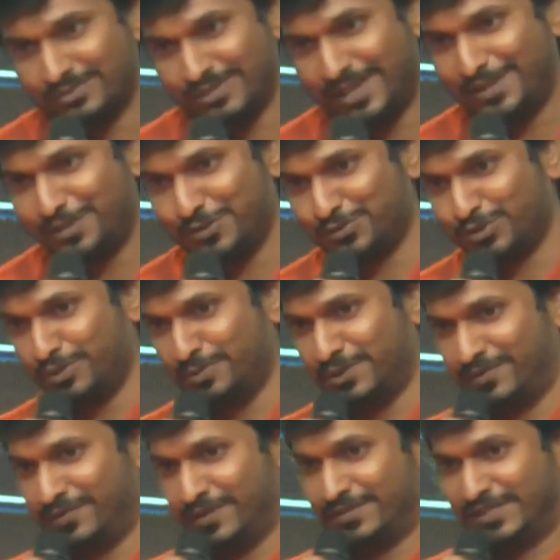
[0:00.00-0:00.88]
தேங்க்யூ ஸோ
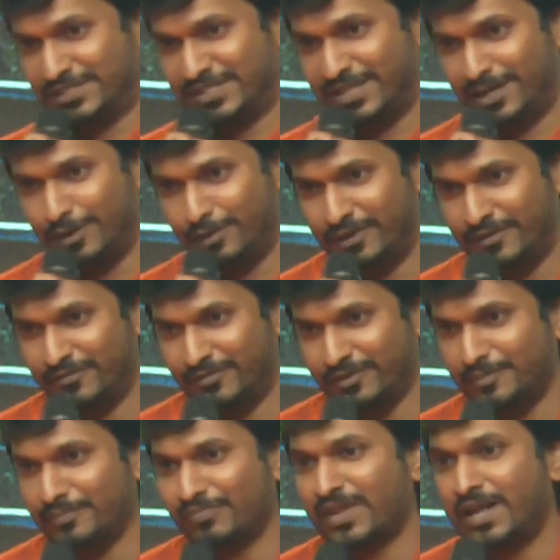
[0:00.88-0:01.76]
மச் ஃபார் சச் அ லவ்லி
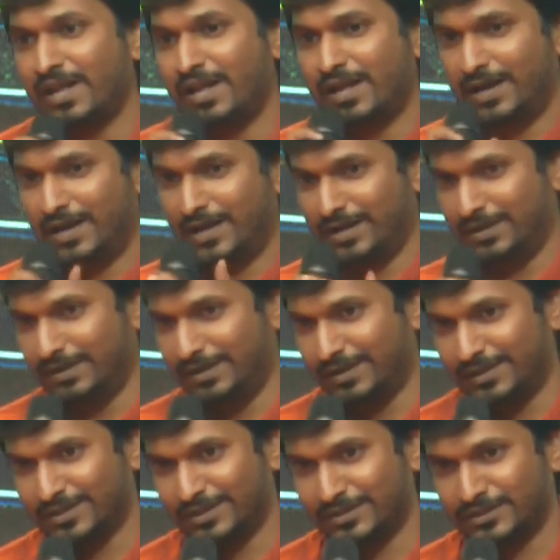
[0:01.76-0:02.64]
ஃபிலிம்
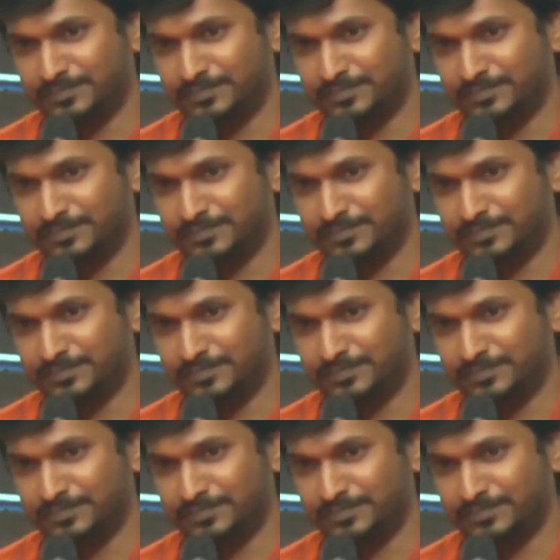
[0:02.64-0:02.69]
அண்ட்